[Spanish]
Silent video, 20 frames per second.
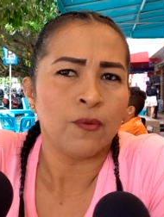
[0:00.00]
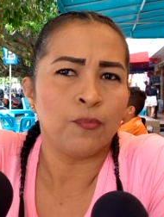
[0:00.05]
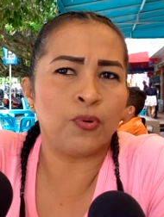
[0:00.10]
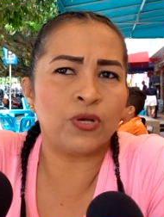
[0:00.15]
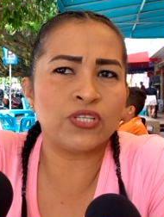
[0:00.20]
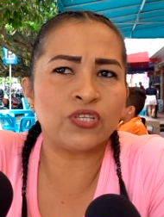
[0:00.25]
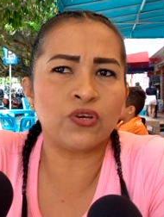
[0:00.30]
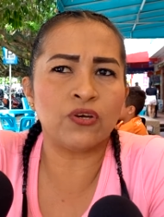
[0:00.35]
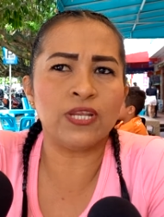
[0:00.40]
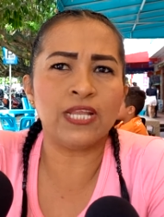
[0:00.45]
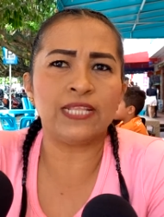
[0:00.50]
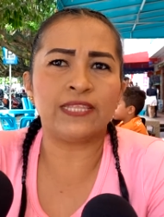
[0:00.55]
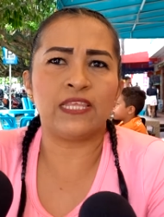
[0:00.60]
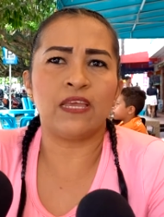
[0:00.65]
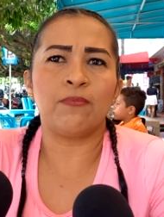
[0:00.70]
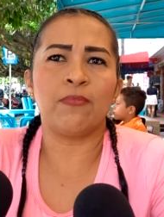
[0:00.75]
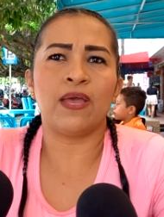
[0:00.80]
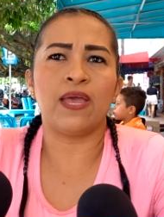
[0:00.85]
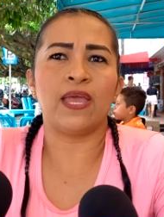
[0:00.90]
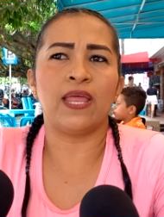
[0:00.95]
Pues con el
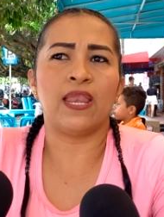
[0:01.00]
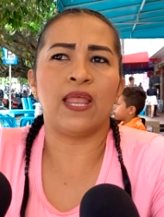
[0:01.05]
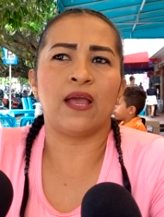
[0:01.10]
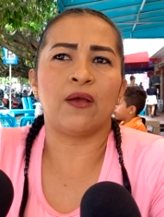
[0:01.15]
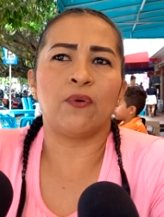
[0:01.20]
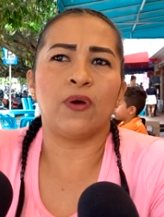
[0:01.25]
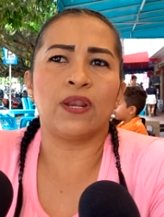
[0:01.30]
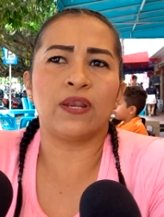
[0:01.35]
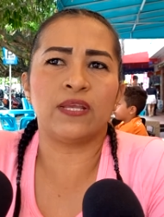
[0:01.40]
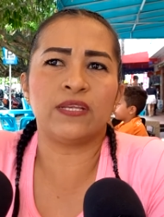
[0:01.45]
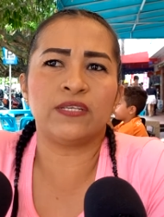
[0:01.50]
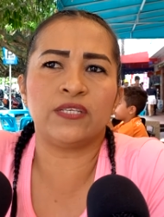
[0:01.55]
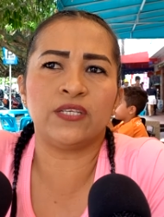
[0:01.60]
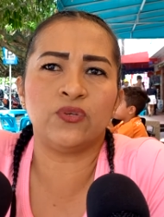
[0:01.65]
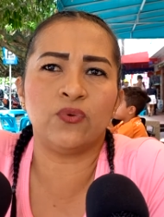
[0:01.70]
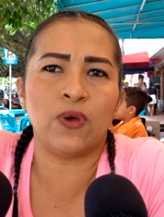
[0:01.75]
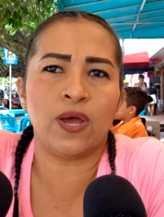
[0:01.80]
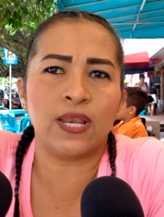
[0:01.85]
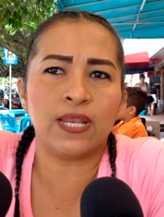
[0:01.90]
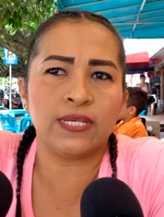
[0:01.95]
tema del agua
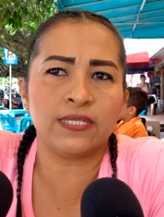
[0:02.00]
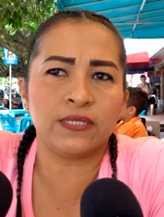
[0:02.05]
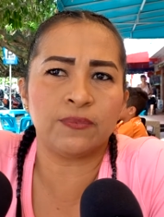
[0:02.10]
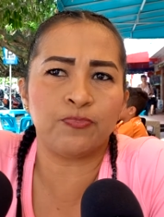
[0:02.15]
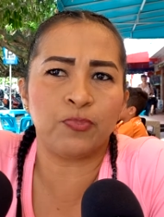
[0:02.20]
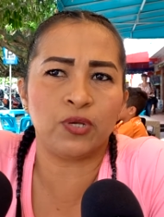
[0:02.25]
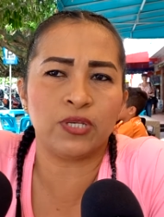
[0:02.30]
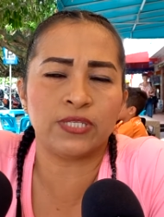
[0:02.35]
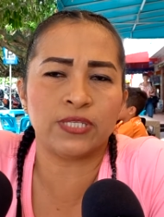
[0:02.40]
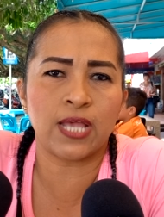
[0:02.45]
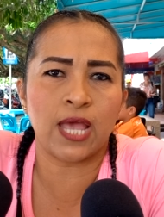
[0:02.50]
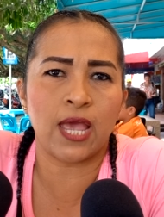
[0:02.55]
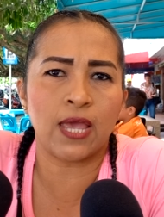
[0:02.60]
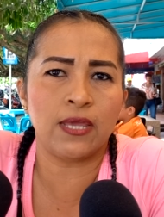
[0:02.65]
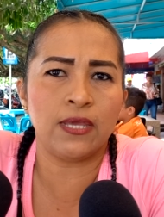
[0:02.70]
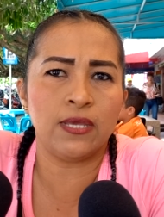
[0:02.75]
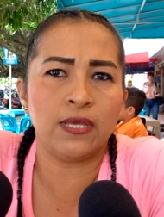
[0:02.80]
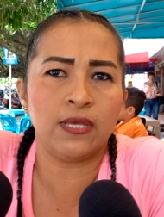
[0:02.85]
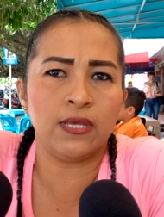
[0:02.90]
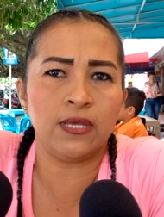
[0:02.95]
residuales, pues
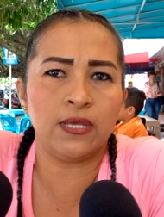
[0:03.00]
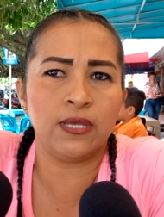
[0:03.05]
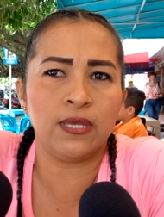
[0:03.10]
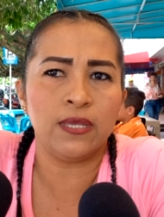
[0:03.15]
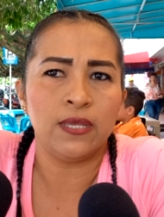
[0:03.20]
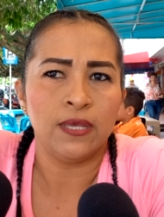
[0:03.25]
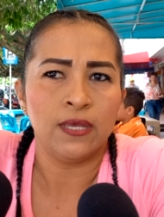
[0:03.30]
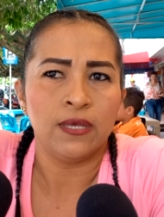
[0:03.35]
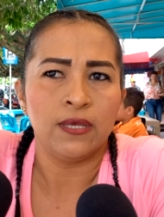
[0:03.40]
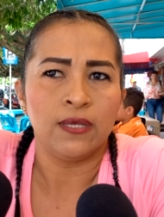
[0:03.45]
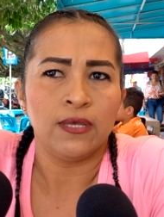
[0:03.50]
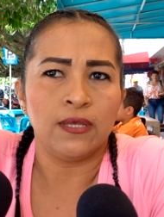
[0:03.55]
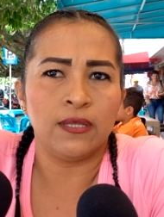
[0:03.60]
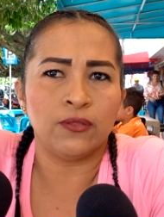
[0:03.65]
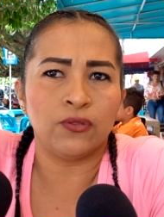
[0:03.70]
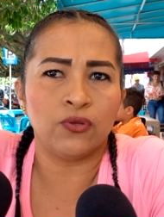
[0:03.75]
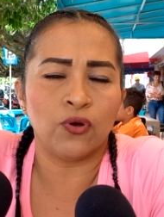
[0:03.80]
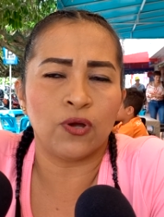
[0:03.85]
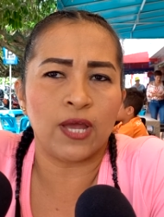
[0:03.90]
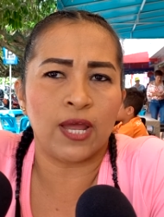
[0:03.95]
ahí
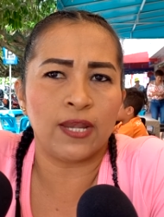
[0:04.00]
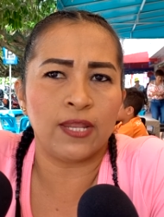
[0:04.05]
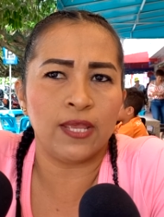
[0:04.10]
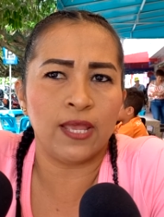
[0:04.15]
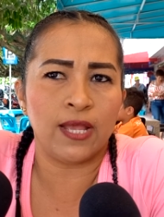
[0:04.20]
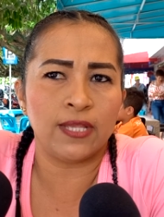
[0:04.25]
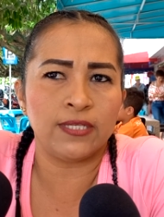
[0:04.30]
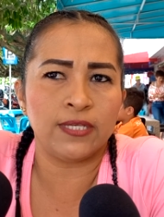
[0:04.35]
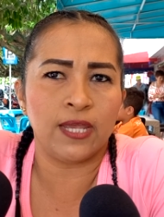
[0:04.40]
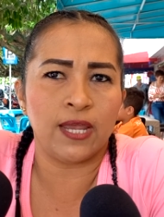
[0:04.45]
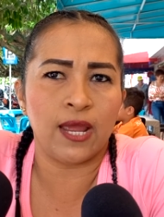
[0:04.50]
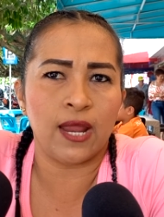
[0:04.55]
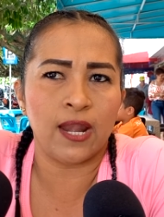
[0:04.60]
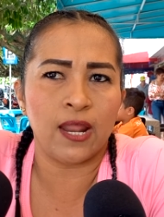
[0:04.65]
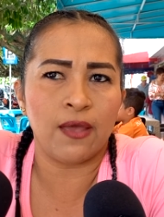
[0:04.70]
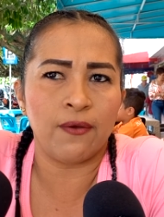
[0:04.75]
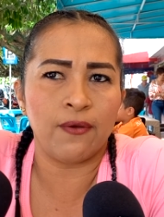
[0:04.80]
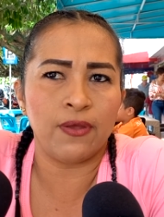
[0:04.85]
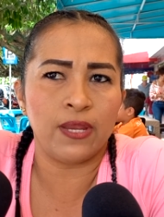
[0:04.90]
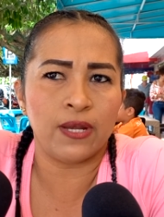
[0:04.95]
tocaría llegar
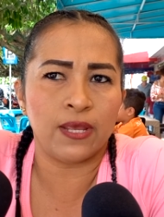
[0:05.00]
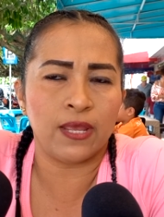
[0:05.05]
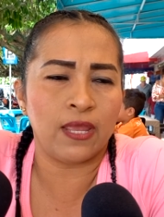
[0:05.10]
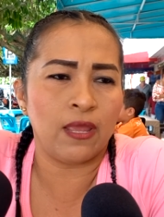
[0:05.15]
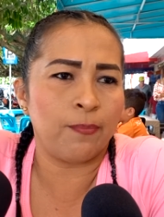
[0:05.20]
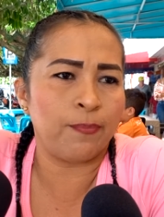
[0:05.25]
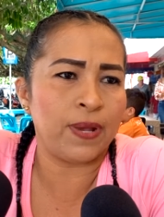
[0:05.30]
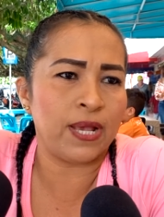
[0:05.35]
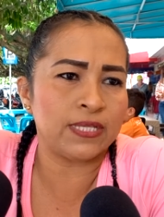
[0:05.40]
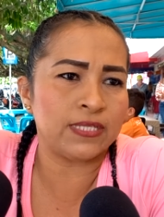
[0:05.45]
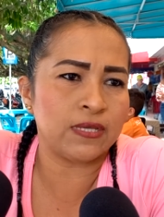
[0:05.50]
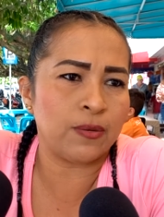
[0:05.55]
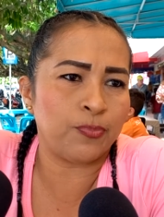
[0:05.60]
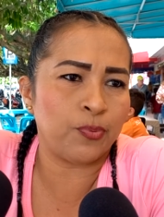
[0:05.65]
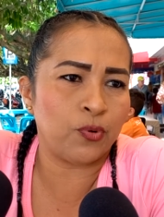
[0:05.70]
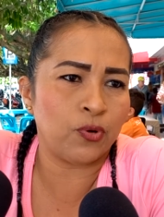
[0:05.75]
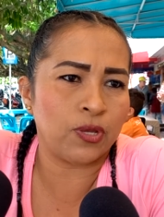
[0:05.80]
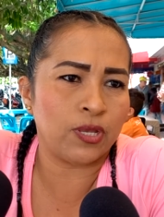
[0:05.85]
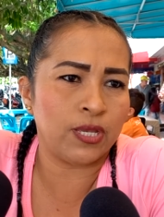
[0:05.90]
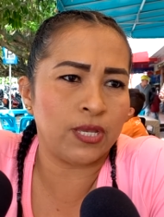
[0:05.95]
a ver qué pasa,
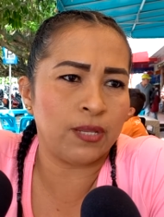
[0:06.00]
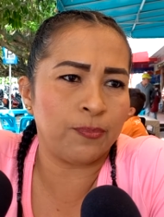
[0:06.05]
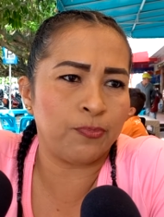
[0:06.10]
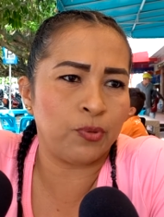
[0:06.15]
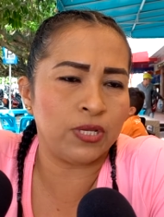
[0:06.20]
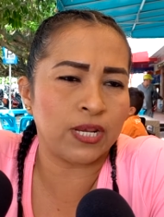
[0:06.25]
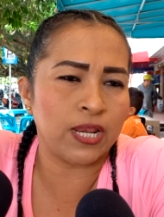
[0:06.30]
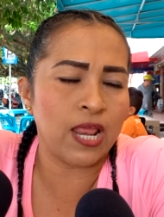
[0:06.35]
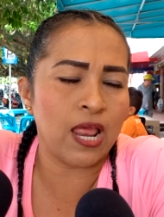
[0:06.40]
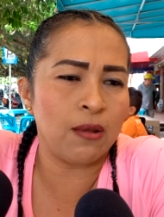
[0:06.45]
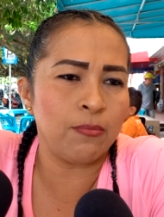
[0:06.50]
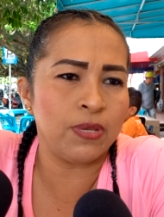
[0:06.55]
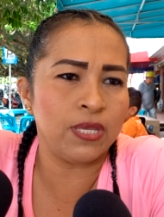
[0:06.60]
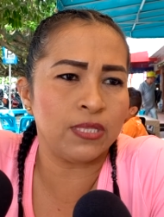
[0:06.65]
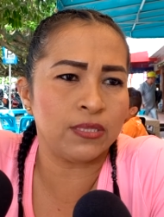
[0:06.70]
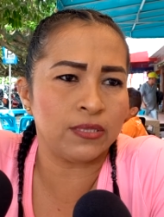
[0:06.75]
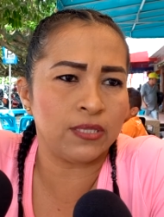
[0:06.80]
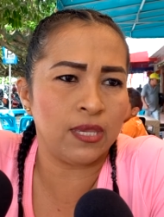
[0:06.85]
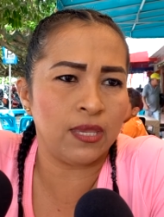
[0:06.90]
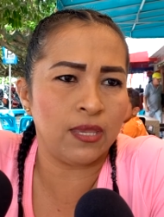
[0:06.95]
porque pues
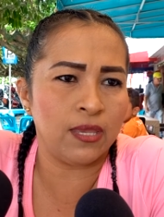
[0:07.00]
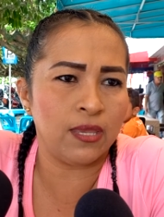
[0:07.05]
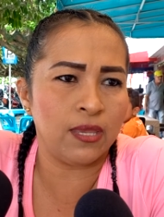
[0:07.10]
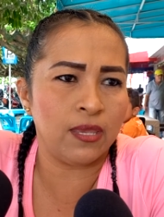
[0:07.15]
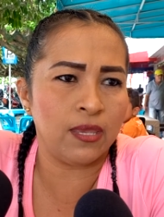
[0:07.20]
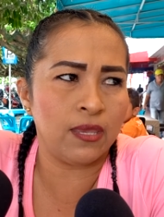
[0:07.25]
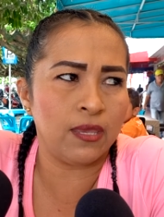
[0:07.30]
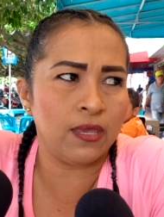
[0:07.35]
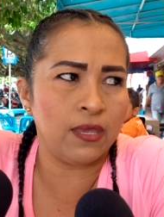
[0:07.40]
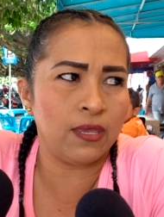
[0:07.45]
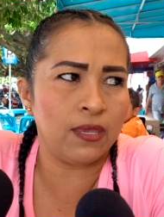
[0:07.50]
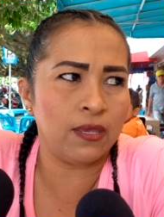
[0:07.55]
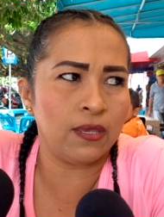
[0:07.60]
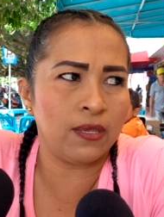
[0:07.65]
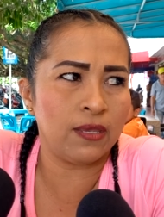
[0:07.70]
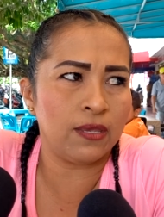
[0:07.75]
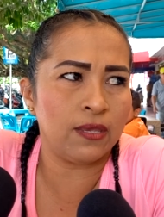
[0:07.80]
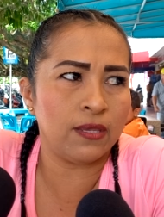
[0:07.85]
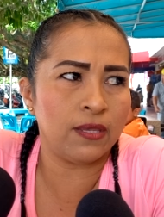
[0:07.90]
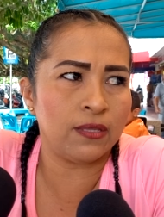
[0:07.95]
realmente
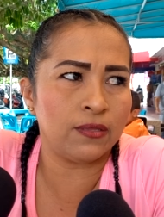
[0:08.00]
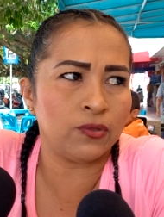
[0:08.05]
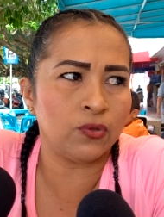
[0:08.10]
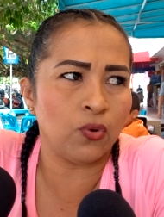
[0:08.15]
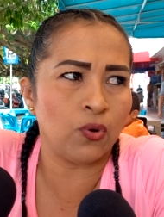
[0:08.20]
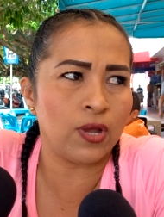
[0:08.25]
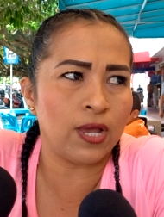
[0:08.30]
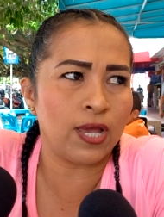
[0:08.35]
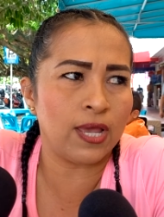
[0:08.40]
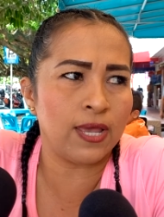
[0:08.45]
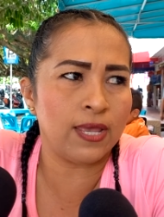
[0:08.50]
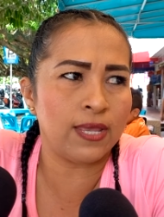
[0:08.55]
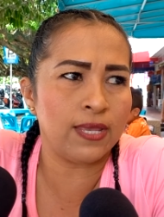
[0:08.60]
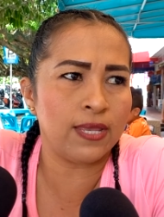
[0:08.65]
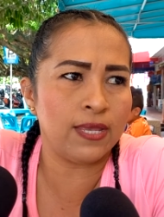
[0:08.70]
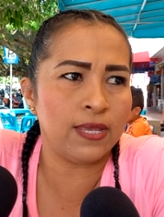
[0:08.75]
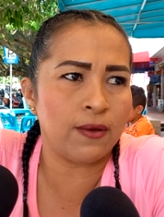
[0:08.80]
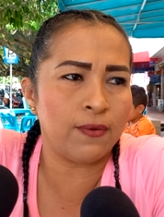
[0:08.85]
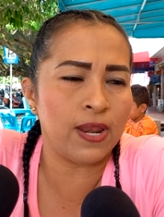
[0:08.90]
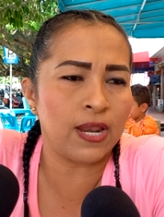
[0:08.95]
eh, toca
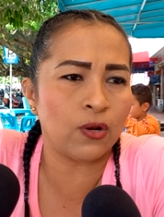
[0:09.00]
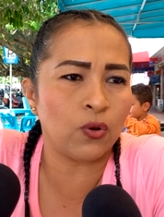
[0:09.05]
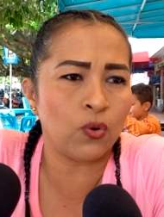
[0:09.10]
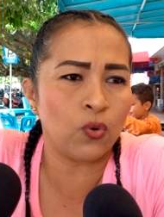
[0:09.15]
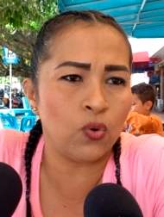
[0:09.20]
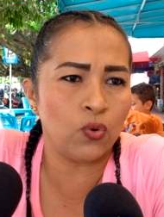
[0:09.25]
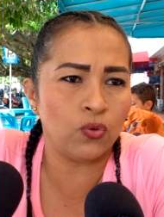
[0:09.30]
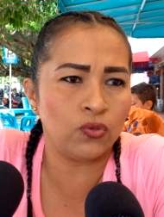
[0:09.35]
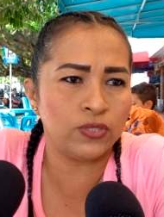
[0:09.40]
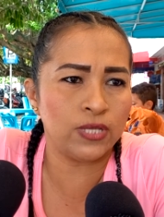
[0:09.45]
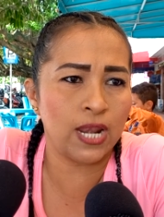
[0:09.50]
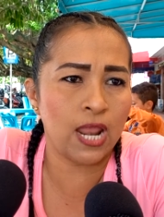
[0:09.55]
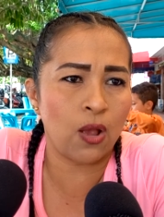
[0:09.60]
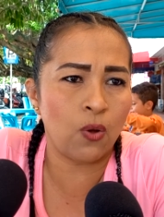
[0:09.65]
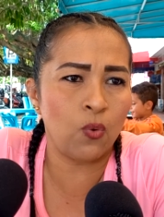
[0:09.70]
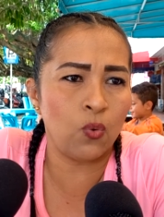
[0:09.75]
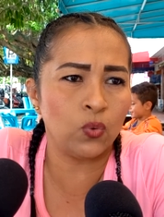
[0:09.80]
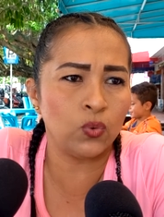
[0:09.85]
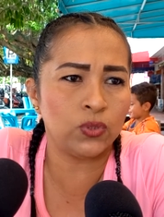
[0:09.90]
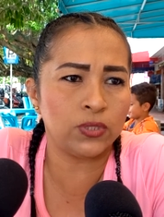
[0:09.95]
eh, hablar con los de la
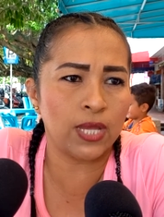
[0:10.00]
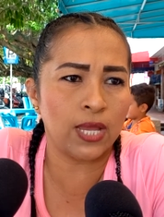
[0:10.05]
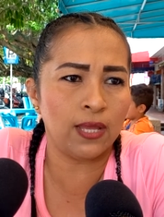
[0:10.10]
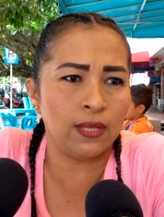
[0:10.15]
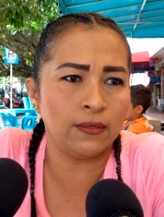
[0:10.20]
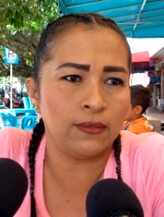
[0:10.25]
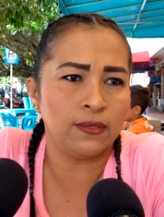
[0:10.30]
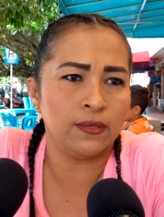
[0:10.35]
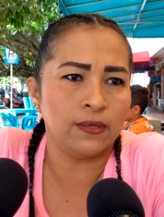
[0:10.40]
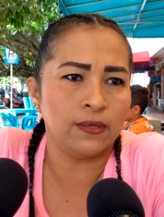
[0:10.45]
Junta,